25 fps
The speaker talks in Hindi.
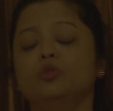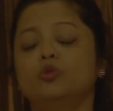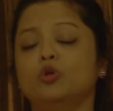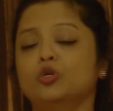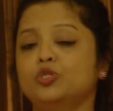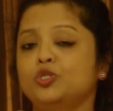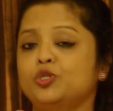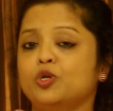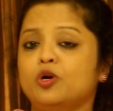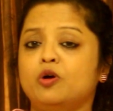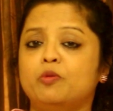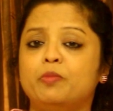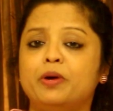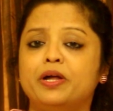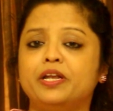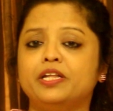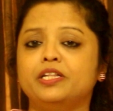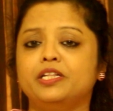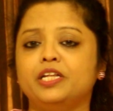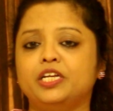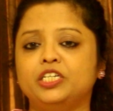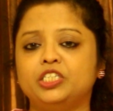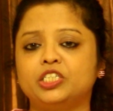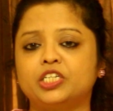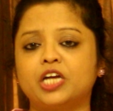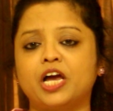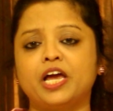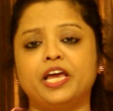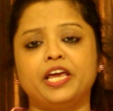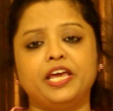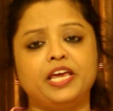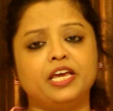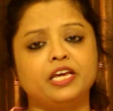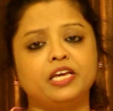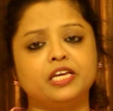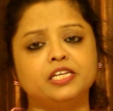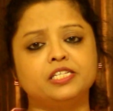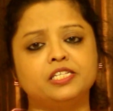दोस्तों हमारे देश का
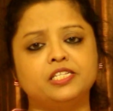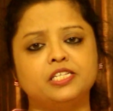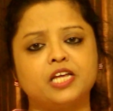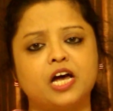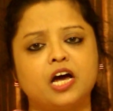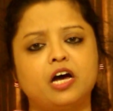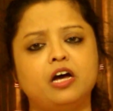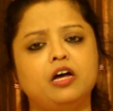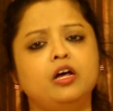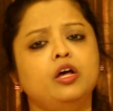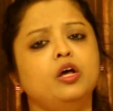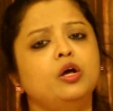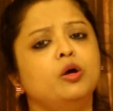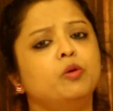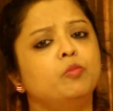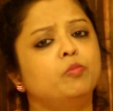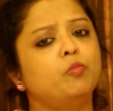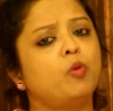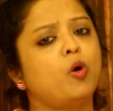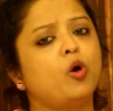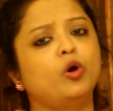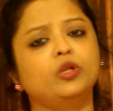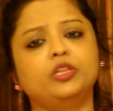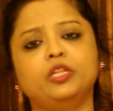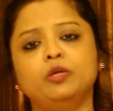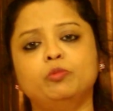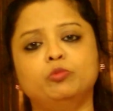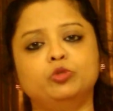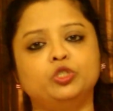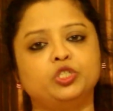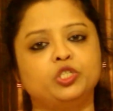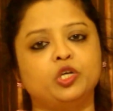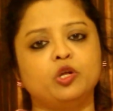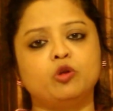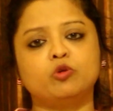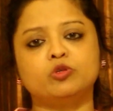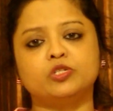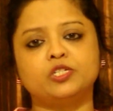एक हिस्सा बहुत ही
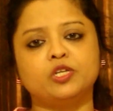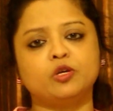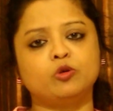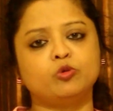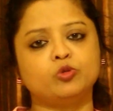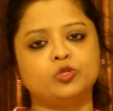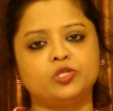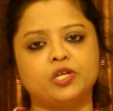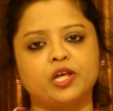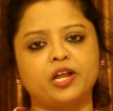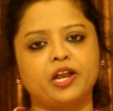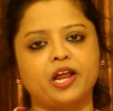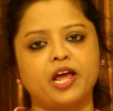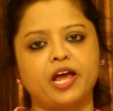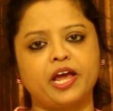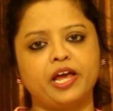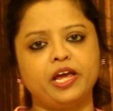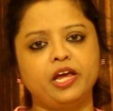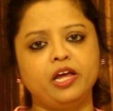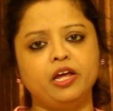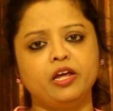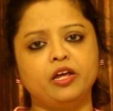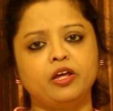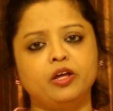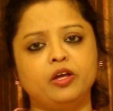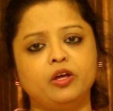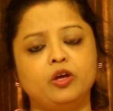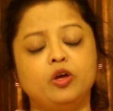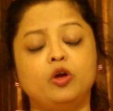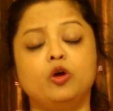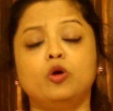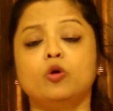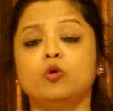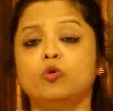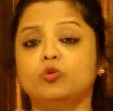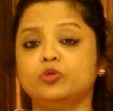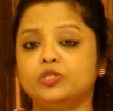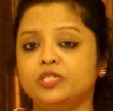मुश्किलों से गुजर रहा है
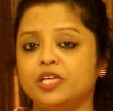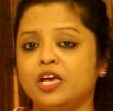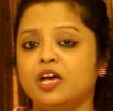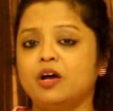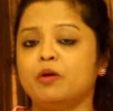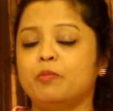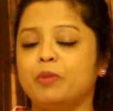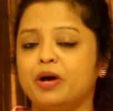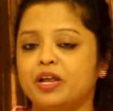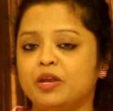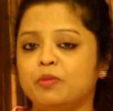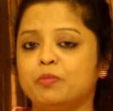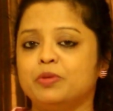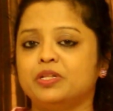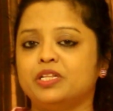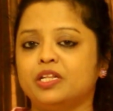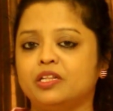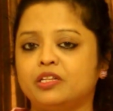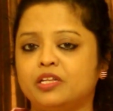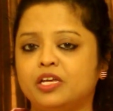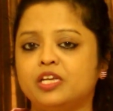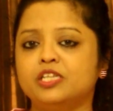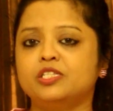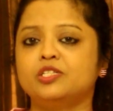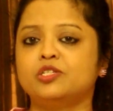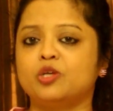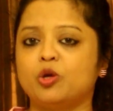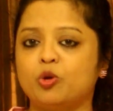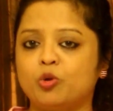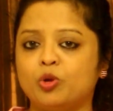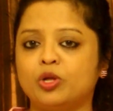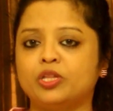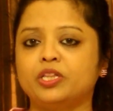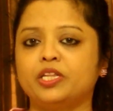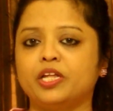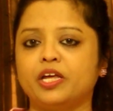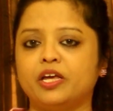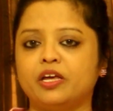उसे हमारी मदद की
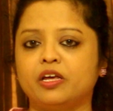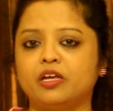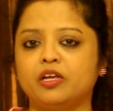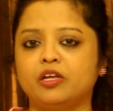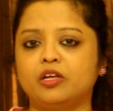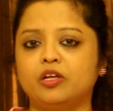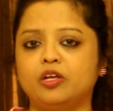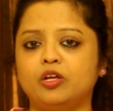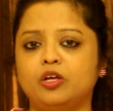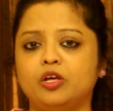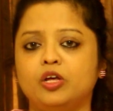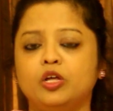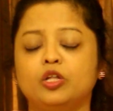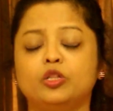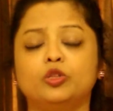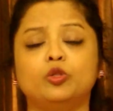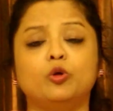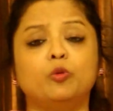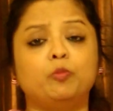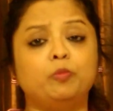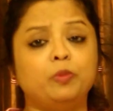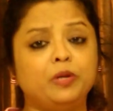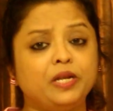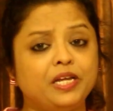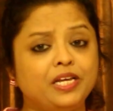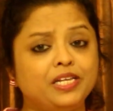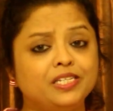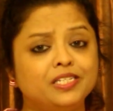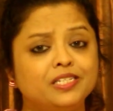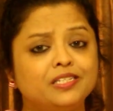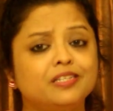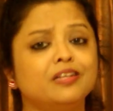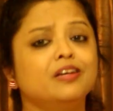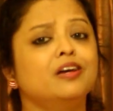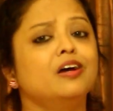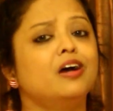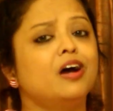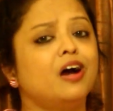जरूरत है तो प्लीज
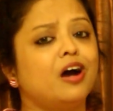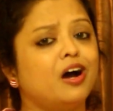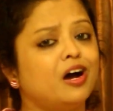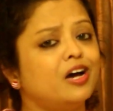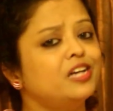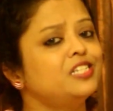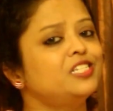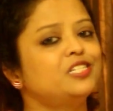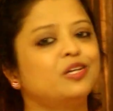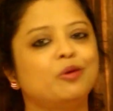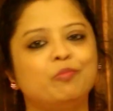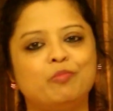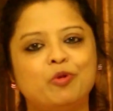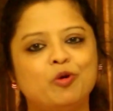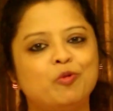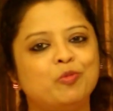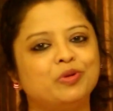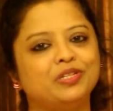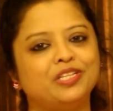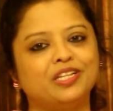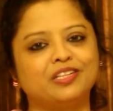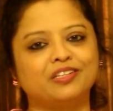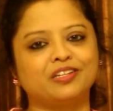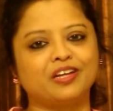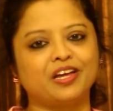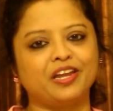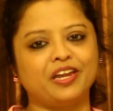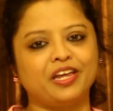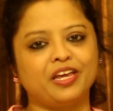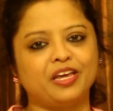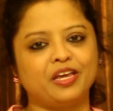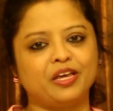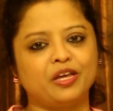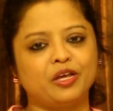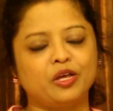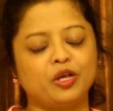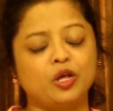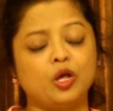हर संभव मदद करें
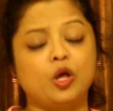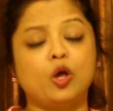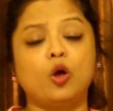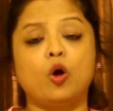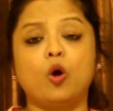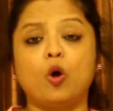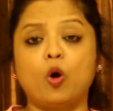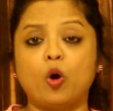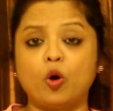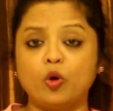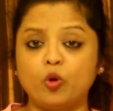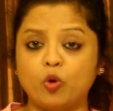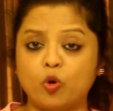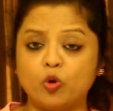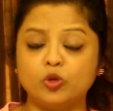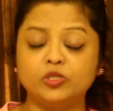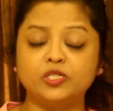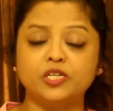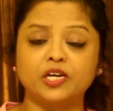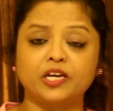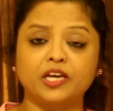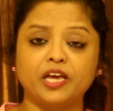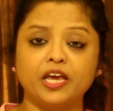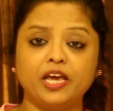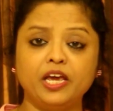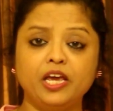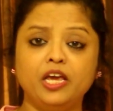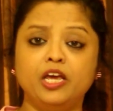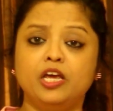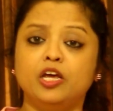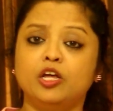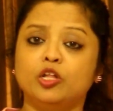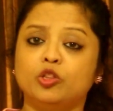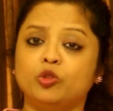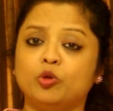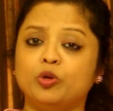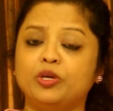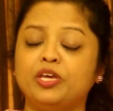और हो सके
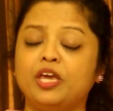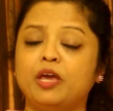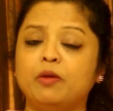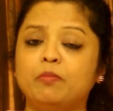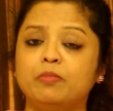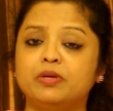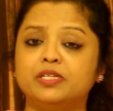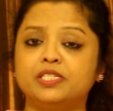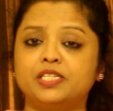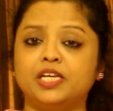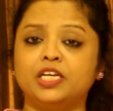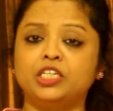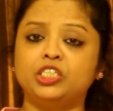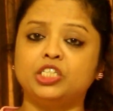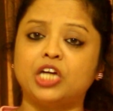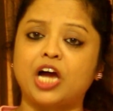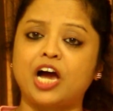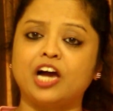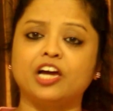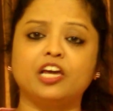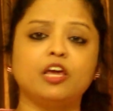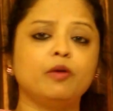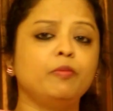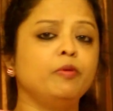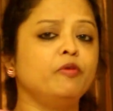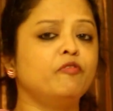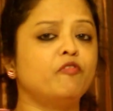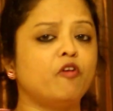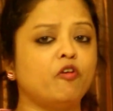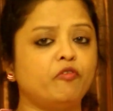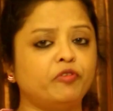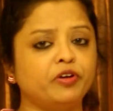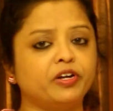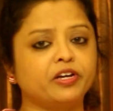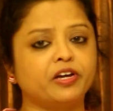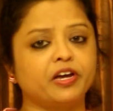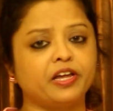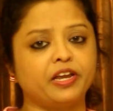तो ये मैसेज आगे भी
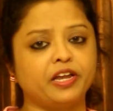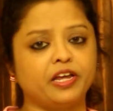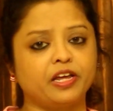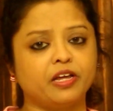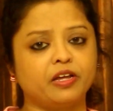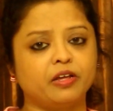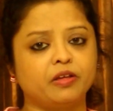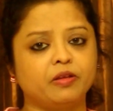फॉरवर्ड करें